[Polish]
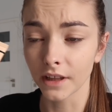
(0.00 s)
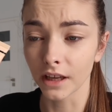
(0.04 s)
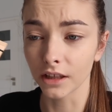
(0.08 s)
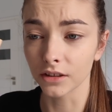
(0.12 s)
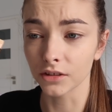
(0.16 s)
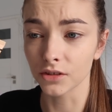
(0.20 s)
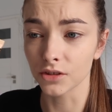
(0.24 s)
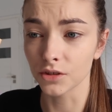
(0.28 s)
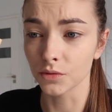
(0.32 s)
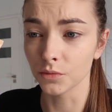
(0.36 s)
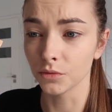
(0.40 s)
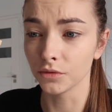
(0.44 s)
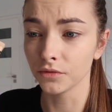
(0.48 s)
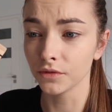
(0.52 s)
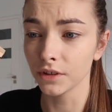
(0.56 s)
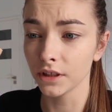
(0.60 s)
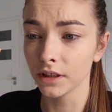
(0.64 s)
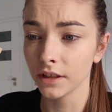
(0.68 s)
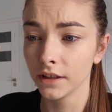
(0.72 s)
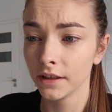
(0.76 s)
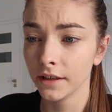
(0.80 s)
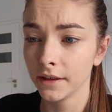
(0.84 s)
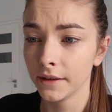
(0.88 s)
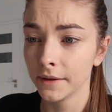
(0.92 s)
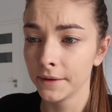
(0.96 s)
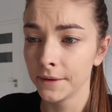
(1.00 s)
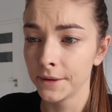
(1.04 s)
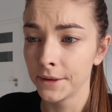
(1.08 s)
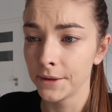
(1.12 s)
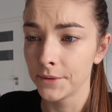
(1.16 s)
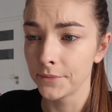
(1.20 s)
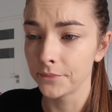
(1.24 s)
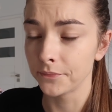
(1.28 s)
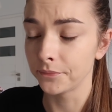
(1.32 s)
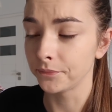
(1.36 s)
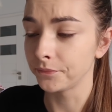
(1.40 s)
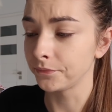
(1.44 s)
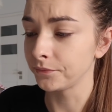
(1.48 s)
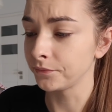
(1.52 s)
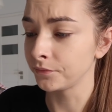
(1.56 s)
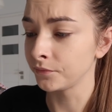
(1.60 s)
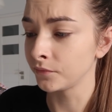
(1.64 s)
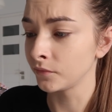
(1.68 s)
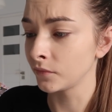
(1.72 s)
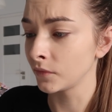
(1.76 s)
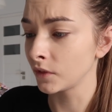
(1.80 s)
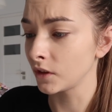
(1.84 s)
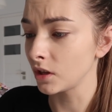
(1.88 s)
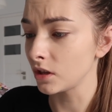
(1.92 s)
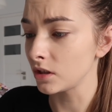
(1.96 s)
jak to się mówi?
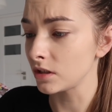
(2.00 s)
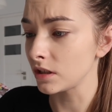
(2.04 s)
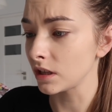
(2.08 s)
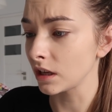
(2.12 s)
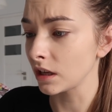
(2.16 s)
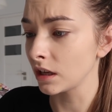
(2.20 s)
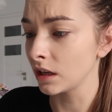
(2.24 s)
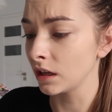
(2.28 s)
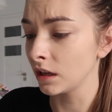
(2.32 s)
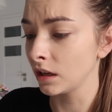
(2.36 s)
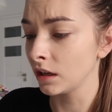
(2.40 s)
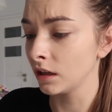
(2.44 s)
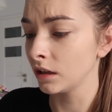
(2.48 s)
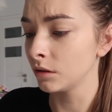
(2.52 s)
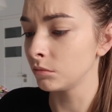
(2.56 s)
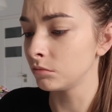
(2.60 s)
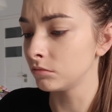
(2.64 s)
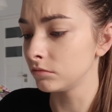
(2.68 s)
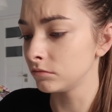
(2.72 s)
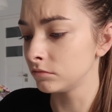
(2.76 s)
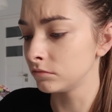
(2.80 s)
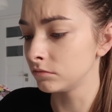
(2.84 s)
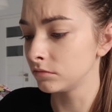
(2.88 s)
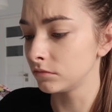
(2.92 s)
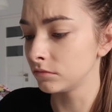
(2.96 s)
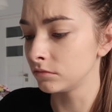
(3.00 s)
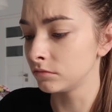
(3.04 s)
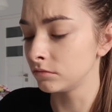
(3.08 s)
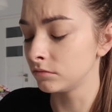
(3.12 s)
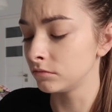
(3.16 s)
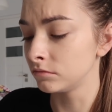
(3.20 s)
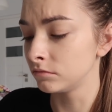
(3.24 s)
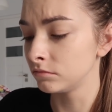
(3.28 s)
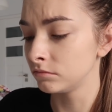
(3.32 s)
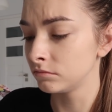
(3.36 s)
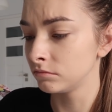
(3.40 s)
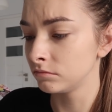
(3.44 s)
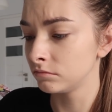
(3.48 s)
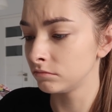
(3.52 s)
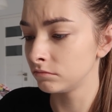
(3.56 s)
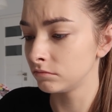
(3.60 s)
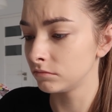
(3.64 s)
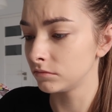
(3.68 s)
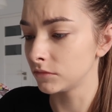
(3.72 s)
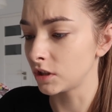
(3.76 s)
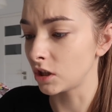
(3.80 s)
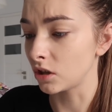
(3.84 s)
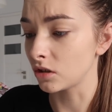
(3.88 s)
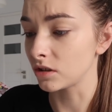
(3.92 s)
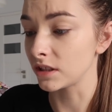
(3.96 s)
Mm, to jest taki mm,
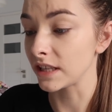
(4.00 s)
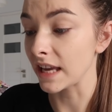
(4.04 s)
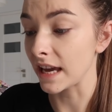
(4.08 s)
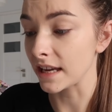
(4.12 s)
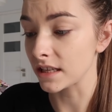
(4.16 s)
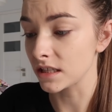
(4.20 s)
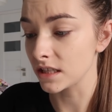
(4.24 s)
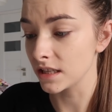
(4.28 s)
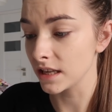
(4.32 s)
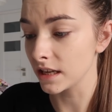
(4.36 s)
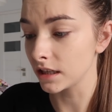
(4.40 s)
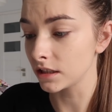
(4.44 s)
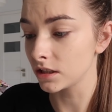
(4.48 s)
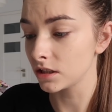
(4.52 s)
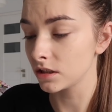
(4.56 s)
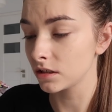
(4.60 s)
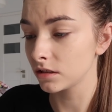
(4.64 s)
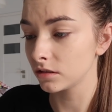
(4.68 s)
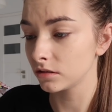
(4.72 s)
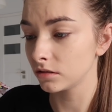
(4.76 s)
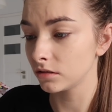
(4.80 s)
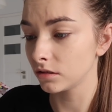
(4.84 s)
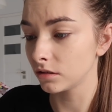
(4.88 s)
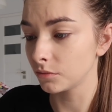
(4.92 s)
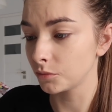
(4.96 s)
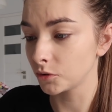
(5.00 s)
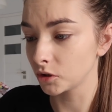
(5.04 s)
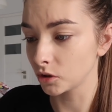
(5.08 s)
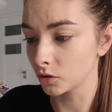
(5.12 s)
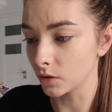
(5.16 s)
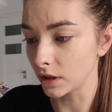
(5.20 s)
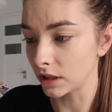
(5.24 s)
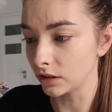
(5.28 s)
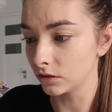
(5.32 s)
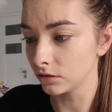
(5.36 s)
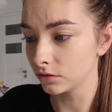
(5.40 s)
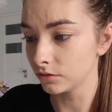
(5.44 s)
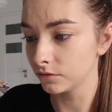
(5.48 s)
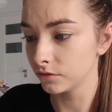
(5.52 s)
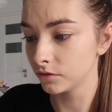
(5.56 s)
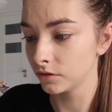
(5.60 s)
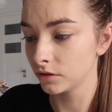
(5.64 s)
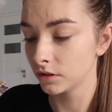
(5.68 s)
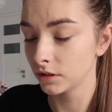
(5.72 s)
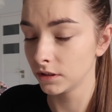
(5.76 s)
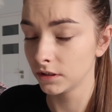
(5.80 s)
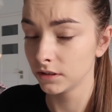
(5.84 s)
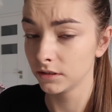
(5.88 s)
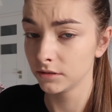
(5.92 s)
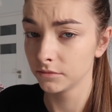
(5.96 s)
rozjaśniacz do podkładów,
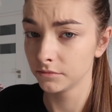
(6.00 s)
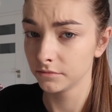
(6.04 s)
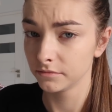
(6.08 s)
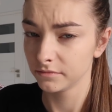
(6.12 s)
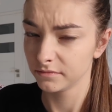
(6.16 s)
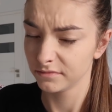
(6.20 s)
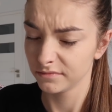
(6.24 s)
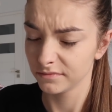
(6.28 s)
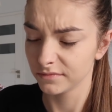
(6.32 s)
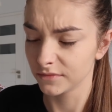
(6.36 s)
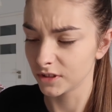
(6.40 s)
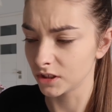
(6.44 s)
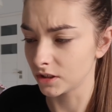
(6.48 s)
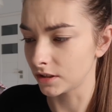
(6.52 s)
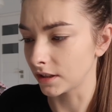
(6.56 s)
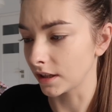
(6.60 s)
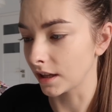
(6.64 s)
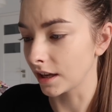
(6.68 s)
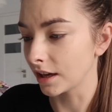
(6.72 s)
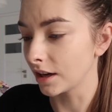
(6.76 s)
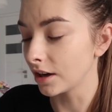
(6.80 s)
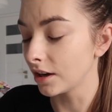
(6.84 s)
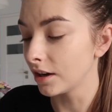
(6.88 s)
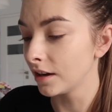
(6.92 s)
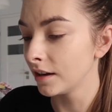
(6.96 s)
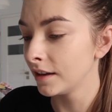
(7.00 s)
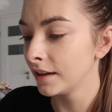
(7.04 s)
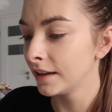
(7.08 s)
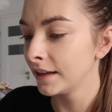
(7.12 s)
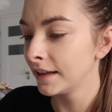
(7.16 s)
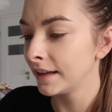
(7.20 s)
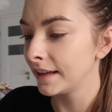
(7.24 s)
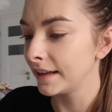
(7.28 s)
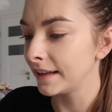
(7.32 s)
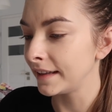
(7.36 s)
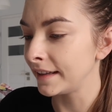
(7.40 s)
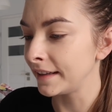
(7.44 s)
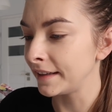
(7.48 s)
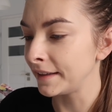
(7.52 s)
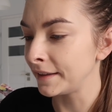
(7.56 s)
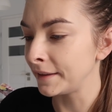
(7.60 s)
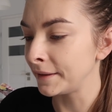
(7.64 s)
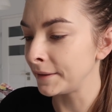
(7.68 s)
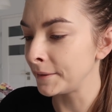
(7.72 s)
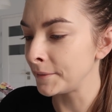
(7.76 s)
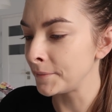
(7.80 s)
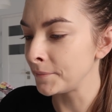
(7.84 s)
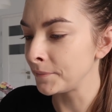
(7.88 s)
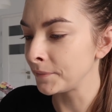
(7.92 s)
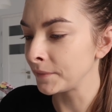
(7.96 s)
coś takiego.
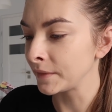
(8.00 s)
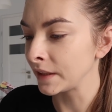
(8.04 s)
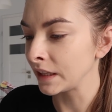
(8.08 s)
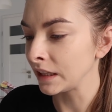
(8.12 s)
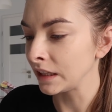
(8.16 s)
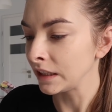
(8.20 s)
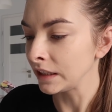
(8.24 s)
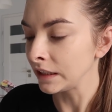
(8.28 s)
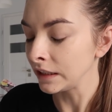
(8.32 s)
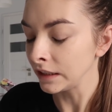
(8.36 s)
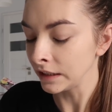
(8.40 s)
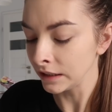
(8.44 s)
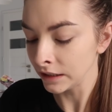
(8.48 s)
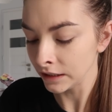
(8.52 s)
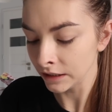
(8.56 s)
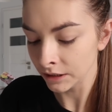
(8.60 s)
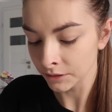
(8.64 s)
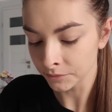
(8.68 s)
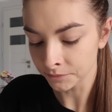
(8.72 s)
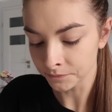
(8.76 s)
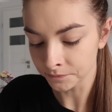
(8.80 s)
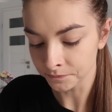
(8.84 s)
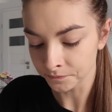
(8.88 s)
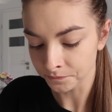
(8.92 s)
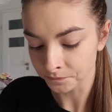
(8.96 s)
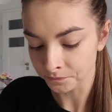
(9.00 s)
I